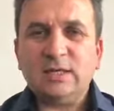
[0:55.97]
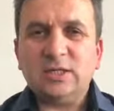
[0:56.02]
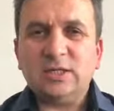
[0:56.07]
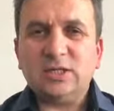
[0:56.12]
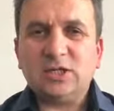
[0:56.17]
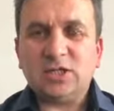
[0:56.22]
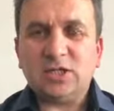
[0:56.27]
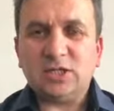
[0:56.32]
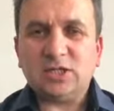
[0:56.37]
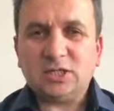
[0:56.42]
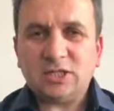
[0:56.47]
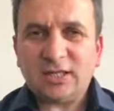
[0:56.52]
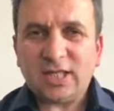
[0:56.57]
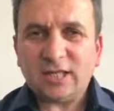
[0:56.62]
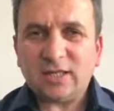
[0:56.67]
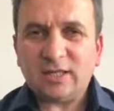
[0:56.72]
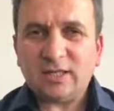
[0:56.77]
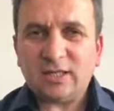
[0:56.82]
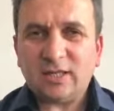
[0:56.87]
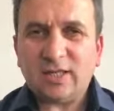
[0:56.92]

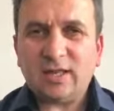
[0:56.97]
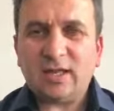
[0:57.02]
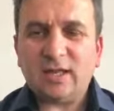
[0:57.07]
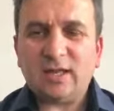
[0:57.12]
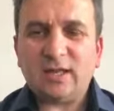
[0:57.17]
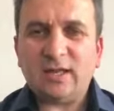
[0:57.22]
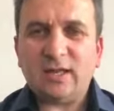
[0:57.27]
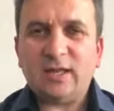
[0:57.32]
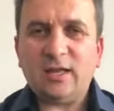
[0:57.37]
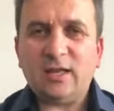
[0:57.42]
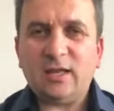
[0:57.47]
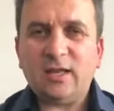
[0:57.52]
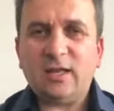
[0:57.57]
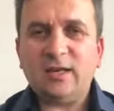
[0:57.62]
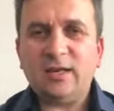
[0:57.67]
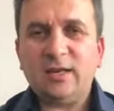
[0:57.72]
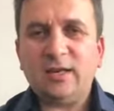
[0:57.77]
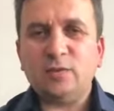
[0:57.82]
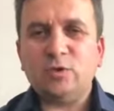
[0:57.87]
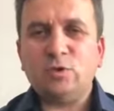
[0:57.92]
şiddet ile
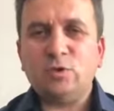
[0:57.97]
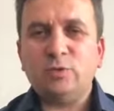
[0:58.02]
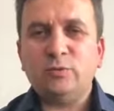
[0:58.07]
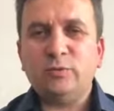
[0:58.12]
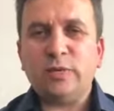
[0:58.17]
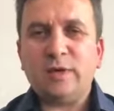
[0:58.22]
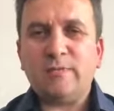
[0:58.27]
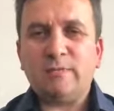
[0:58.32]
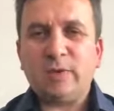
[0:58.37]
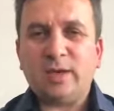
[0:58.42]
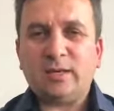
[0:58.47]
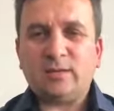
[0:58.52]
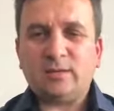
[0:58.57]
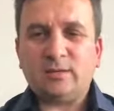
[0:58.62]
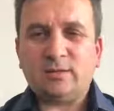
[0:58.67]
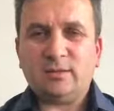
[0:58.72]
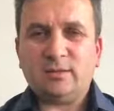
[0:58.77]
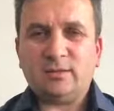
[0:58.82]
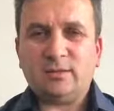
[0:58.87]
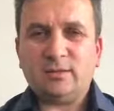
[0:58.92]
ihlaline zulüm
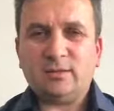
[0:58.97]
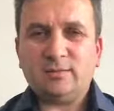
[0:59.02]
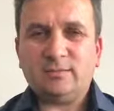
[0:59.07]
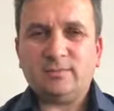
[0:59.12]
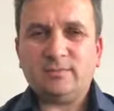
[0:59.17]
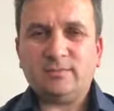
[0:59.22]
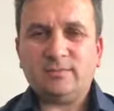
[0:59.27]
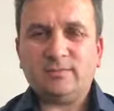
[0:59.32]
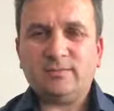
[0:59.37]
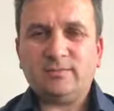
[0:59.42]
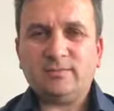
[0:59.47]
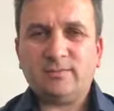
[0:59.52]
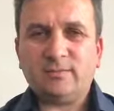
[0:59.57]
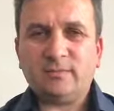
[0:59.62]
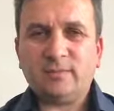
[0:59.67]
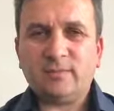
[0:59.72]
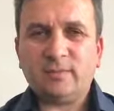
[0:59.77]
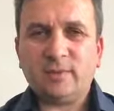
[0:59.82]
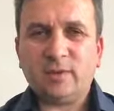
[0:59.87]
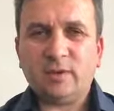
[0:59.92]
denmektedir
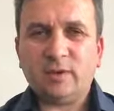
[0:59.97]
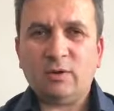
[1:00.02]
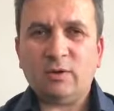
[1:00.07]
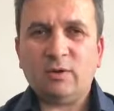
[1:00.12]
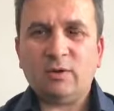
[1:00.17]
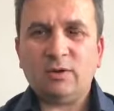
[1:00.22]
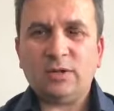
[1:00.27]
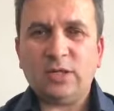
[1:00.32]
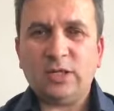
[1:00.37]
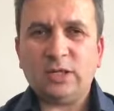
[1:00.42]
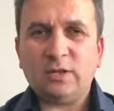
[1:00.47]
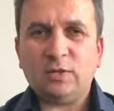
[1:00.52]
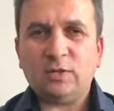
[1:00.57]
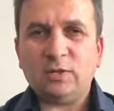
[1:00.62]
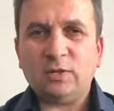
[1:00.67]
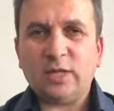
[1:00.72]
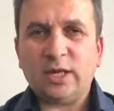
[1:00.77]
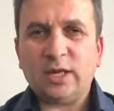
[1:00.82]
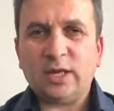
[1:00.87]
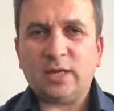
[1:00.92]

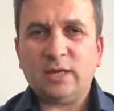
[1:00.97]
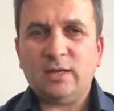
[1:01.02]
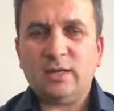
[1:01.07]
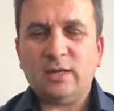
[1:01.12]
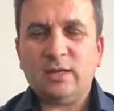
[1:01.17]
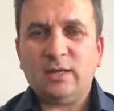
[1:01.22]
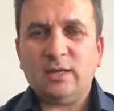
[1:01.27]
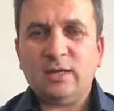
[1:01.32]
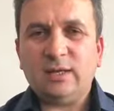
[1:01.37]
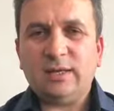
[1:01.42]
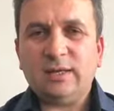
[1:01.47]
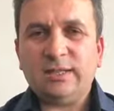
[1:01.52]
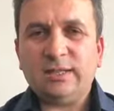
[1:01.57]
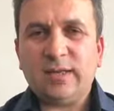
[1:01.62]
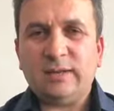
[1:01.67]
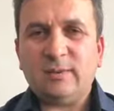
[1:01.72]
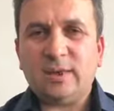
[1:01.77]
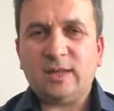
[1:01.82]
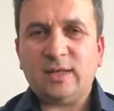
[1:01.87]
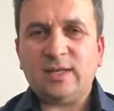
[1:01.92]
öncelikli olarak
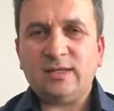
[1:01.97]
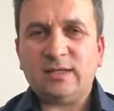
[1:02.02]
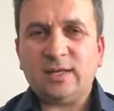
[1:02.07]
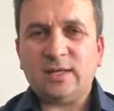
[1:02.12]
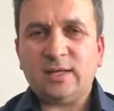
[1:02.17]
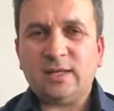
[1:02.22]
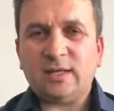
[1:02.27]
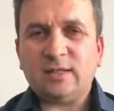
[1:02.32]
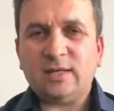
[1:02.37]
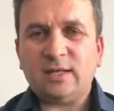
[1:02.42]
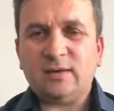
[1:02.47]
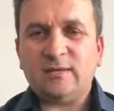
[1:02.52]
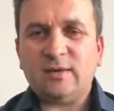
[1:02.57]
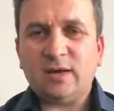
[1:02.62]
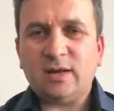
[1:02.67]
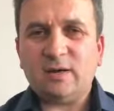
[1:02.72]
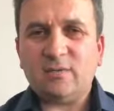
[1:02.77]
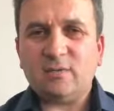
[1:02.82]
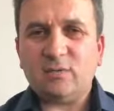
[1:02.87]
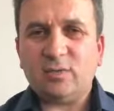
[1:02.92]
temel insan hakları
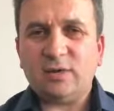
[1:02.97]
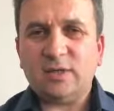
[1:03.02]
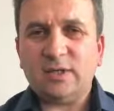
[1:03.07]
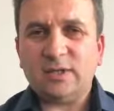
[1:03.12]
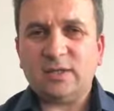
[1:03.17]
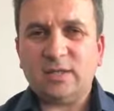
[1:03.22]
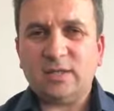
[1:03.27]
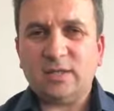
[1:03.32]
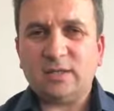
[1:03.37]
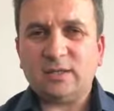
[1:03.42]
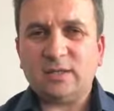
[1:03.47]
var. Bu insan